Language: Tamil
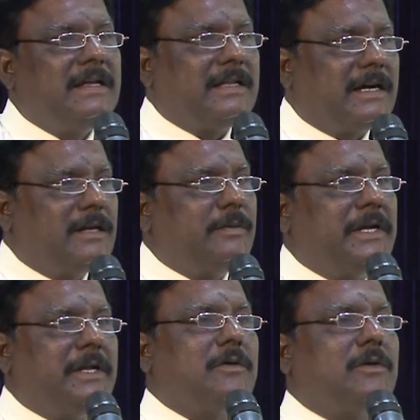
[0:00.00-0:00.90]
தாங்கள்
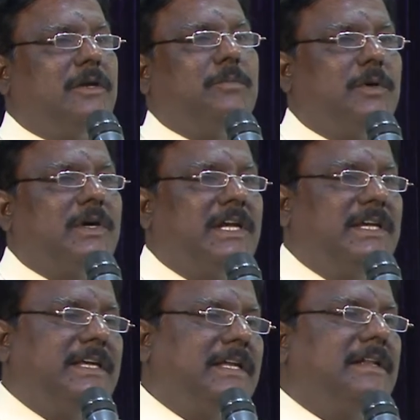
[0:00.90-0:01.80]
வேண்டிக் கொள்ளப் போகிற
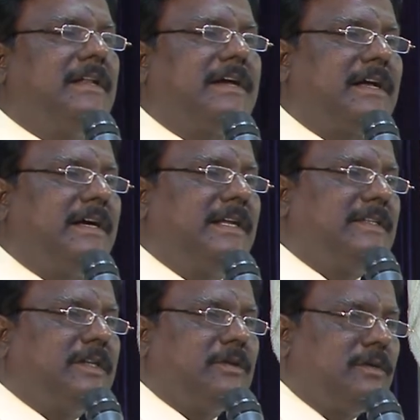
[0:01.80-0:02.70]
எந்த
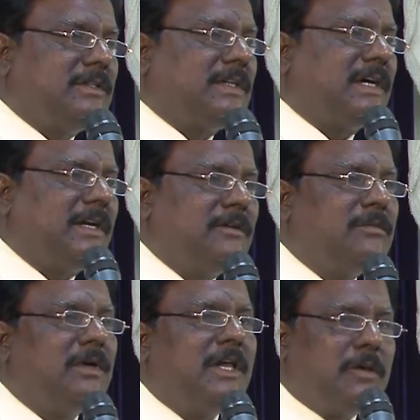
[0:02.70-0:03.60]
காரியத்தை குறித்தாகிலும்
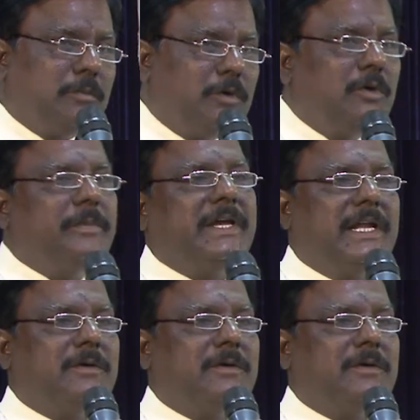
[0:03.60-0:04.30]
பூமியிலே